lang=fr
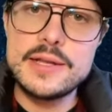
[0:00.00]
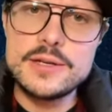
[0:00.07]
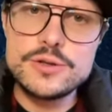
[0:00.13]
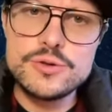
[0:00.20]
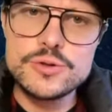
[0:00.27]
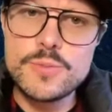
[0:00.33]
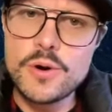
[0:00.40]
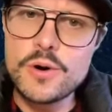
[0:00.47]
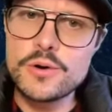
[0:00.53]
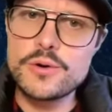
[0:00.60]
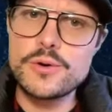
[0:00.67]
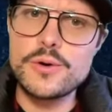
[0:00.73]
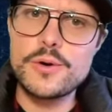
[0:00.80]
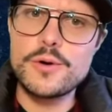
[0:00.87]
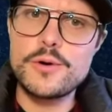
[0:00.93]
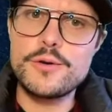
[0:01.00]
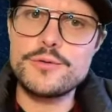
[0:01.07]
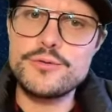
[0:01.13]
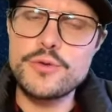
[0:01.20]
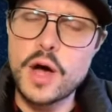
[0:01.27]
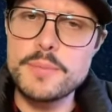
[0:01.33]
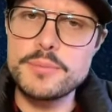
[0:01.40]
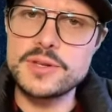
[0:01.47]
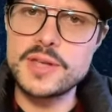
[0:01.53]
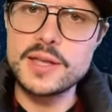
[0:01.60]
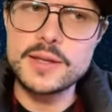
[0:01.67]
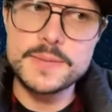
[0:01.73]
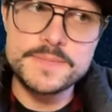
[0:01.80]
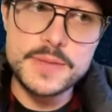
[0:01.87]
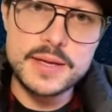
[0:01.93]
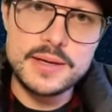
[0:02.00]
Swissborg fera peut-être.